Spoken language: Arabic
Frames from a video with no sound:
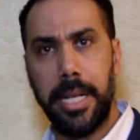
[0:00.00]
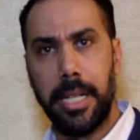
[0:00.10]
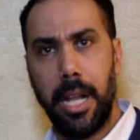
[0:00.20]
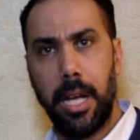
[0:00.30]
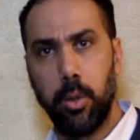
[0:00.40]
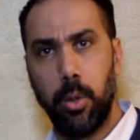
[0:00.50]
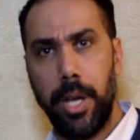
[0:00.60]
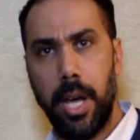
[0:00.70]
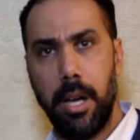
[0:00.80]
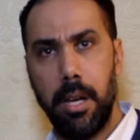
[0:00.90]
كتلاحظوا
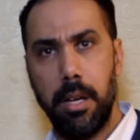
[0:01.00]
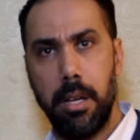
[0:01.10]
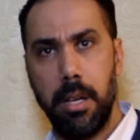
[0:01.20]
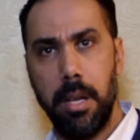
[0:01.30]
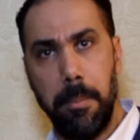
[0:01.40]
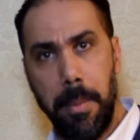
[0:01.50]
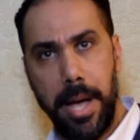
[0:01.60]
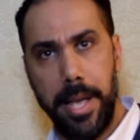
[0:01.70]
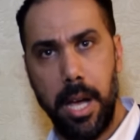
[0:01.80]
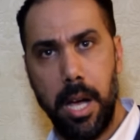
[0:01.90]
هنا
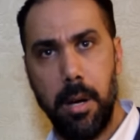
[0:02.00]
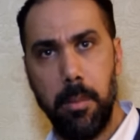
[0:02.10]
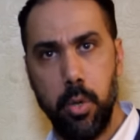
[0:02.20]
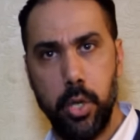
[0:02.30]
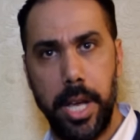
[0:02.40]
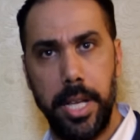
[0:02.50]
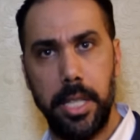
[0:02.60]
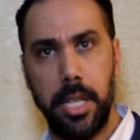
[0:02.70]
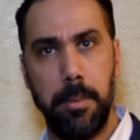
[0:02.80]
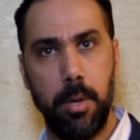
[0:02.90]
معايا
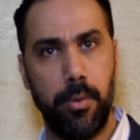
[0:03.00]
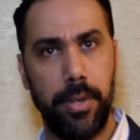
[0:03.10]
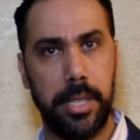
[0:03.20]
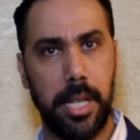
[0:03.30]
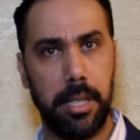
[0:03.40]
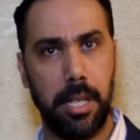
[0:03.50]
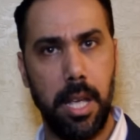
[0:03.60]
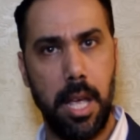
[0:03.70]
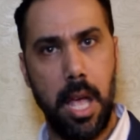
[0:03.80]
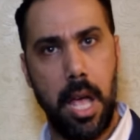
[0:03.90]
مشاهدي اميرو 24
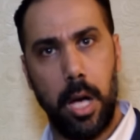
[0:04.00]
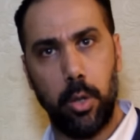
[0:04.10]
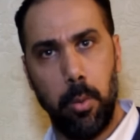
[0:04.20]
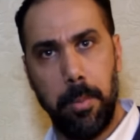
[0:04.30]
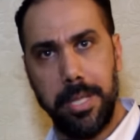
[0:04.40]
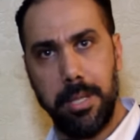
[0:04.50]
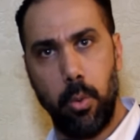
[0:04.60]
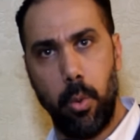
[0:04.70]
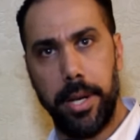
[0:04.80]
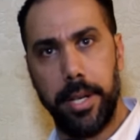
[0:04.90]
هادو هما
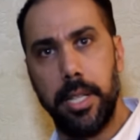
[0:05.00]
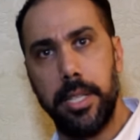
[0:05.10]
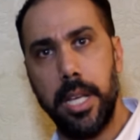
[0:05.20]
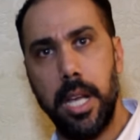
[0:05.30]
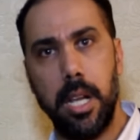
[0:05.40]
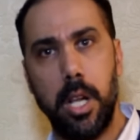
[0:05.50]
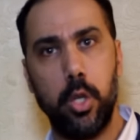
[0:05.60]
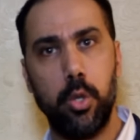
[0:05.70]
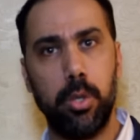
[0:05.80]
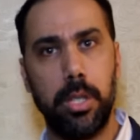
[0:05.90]
الصور ديال
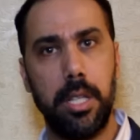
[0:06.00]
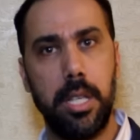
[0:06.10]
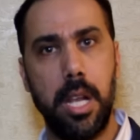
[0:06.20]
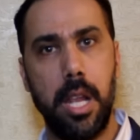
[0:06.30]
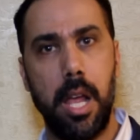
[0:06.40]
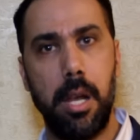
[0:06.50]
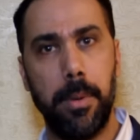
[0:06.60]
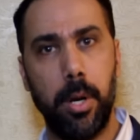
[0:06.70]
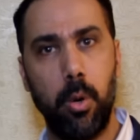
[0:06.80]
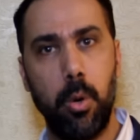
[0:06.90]
الجثه ديال
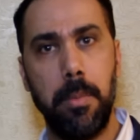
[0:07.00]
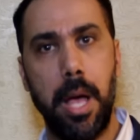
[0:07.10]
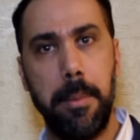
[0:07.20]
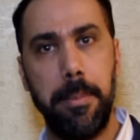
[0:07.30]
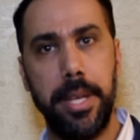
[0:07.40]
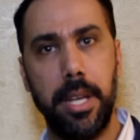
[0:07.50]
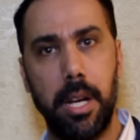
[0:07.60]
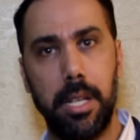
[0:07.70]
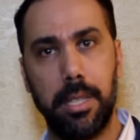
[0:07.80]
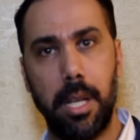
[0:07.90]
المرحوم امين
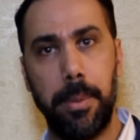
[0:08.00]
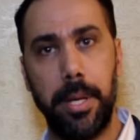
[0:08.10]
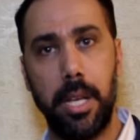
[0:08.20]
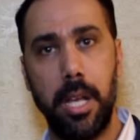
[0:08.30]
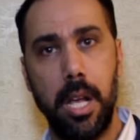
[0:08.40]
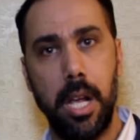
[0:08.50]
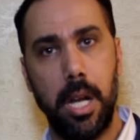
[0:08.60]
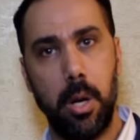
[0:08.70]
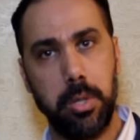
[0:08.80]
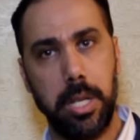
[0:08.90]
الخطابي
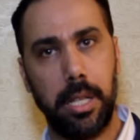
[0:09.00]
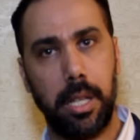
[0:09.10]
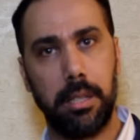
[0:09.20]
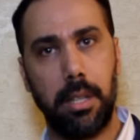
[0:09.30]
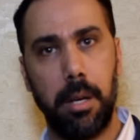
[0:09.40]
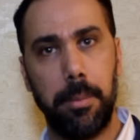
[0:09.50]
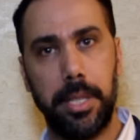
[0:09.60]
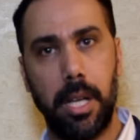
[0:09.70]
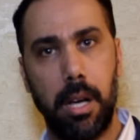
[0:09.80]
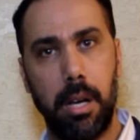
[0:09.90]
اللي وصلت للدار
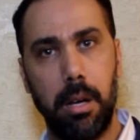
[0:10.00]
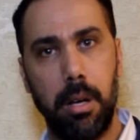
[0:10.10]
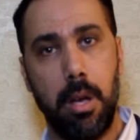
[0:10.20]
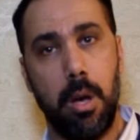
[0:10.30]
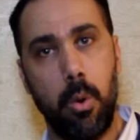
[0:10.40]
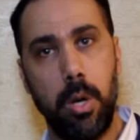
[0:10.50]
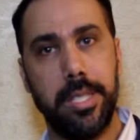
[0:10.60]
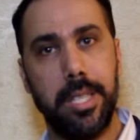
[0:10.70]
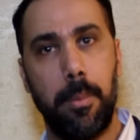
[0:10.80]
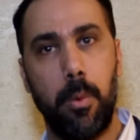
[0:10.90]
البيضاء واللي
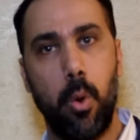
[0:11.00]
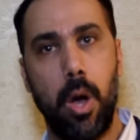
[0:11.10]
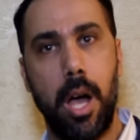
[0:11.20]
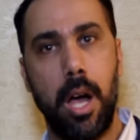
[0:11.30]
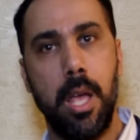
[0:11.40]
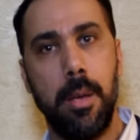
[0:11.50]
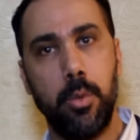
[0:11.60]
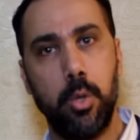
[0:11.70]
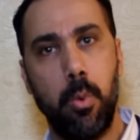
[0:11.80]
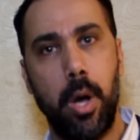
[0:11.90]
استقبلوها
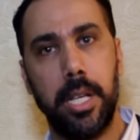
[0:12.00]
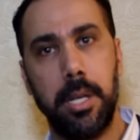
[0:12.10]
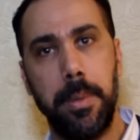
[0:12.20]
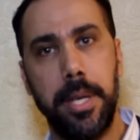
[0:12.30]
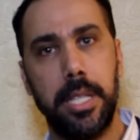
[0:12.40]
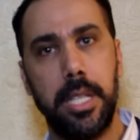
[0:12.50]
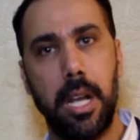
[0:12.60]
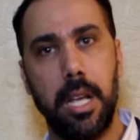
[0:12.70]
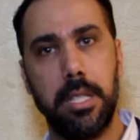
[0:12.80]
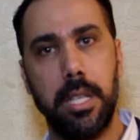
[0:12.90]
مجموعه كبيره ديال
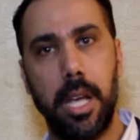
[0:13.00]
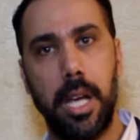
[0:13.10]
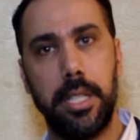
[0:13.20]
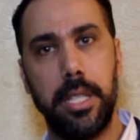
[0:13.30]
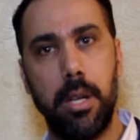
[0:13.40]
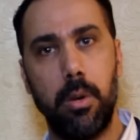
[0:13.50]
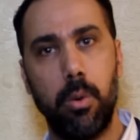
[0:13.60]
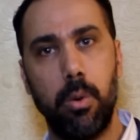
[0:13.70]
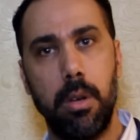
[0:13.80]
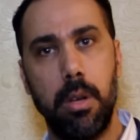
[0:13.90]
الاصدقاء
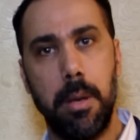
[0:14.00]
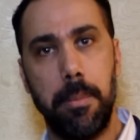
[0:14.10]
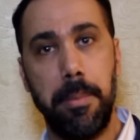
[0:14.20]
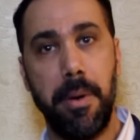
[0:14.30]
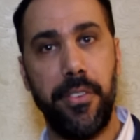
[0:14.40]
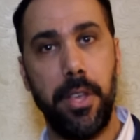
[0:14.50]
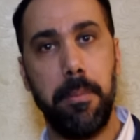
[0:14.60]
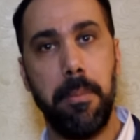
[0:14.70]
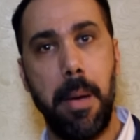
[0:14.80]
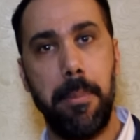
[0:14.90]
ديالو بما
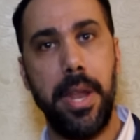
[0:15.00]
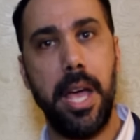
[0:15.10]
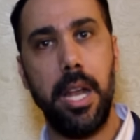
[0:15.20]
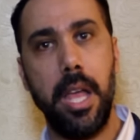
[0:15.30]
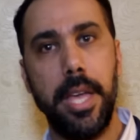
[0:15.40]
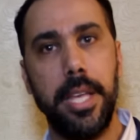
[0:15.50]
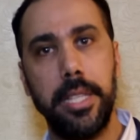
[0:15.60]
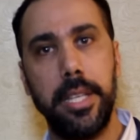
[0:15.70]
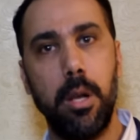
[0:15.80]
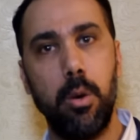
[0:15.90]
فيهم أبناء الحي
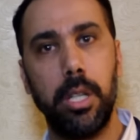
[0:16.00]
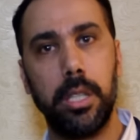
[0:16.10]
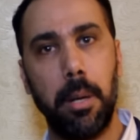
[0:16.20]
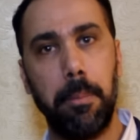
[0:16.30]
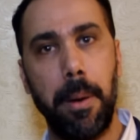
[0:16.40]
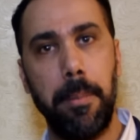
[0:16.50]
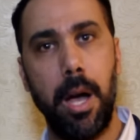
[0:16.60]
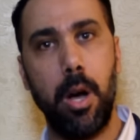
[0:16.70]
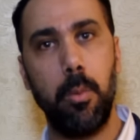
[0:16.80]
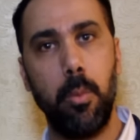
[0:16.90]
ديالو اللي تربى
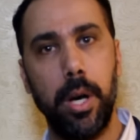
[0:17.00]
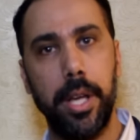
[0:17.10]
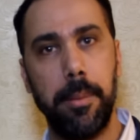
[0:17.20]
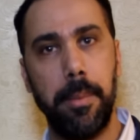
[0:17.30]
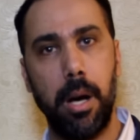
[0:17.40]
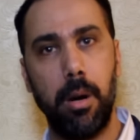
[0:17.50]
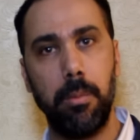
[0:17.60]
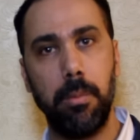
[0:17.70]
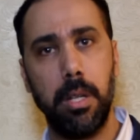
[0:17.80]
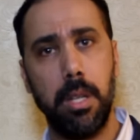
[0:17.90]
معاهم وقرا
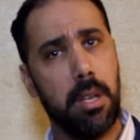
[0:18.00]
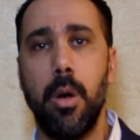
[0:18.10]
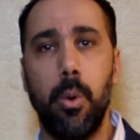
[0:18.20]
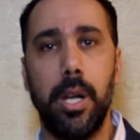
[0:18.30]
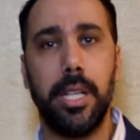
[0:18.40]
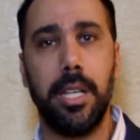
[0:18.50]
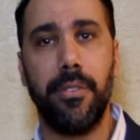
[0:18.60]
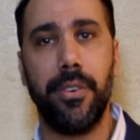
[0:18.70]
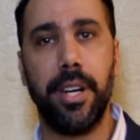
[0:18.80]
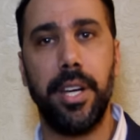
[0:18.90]
معاهم ولكن
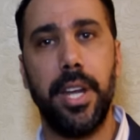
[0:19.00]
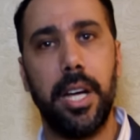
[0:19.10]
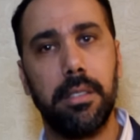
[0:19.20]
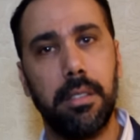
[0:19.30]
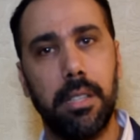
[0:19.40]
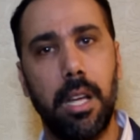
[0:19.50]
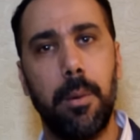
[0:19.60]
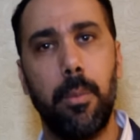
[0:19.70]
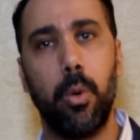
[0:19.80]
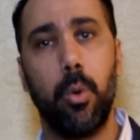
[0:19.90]
فرحنا هذا التضامن